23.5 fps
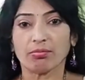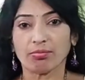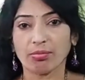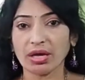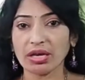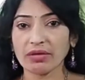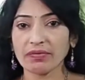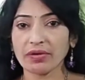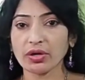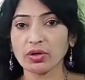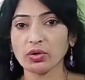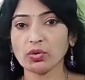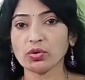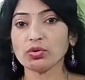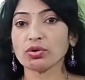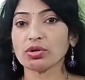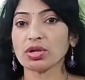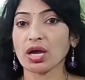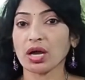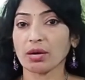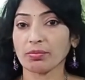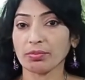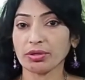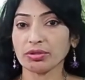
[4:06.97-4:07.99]
మనం
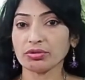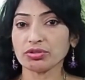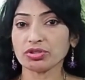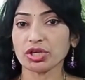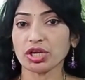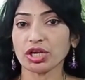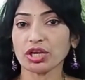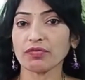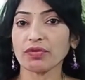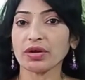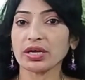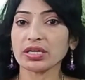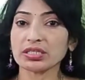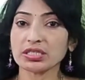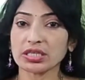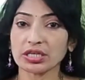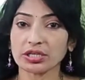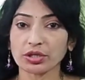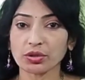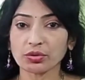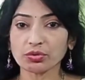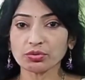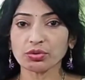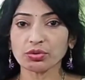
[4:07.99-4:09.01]
అనుకుంటున్న అభిరుచులకి వాళ్ళు
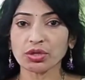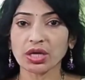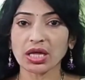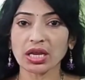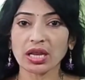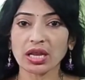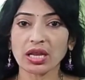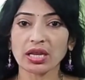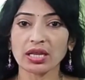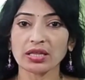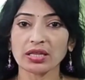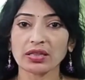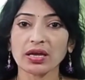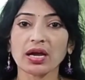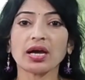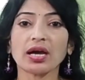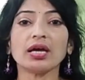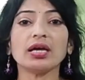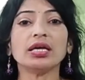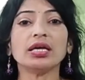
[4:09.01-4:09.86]
సెట్ అవుతున్నారా లేదా